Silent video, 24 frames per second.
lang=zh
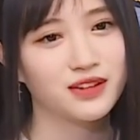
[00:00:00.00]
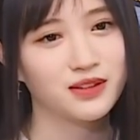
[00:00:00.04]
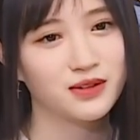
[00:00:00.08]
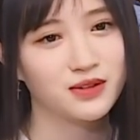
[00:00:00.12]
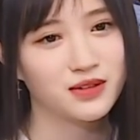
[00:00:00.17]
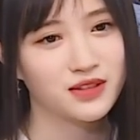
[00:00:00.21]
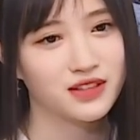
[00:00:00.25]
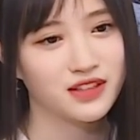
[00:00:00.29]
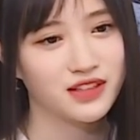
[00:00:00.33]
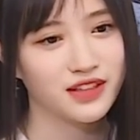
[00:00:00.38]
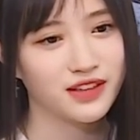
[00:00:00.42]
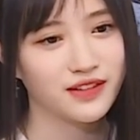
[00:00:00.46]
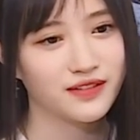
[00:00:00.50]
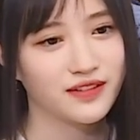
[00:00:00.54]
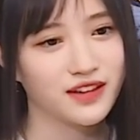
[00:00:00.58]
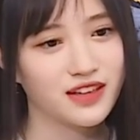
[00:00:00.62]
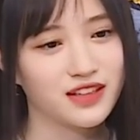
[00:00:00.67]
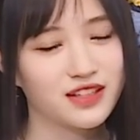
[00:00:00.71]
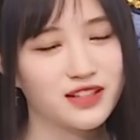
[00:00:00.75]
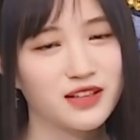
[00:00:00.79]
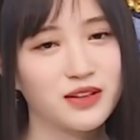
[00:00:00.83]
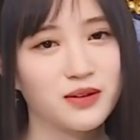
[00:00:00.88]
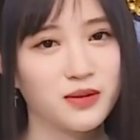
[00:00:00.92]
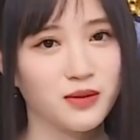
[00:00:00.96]
都是因为
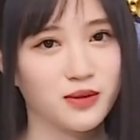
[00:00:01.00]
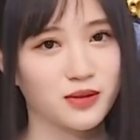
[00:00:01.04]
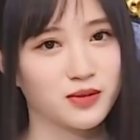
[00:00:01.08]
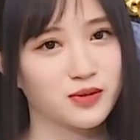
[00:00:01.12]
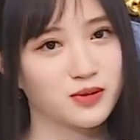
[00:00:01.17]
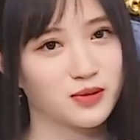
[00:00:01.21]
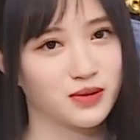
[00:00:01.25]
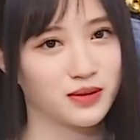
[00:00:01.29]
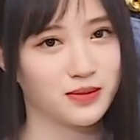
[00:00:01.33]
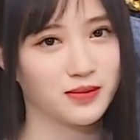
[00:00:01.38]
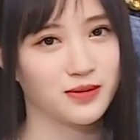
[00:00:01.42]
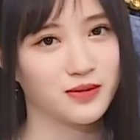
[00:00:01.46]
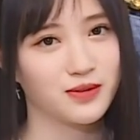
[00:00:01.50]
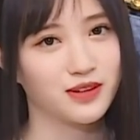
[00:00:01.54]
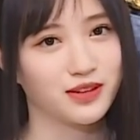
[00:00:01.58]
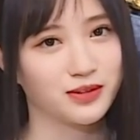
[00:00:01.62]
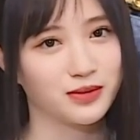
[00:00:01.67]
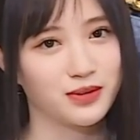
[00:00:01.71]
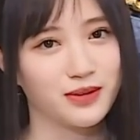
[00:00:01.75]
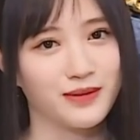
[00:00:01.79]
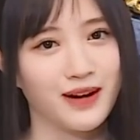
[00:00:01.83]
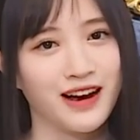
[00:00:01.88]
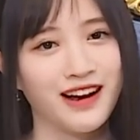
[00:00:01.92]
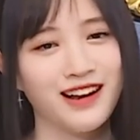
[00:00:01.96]
生活所迫，
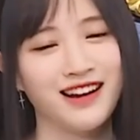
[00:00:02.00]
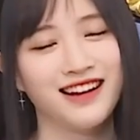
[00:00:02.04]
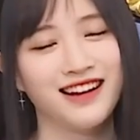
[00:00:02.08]
对吧？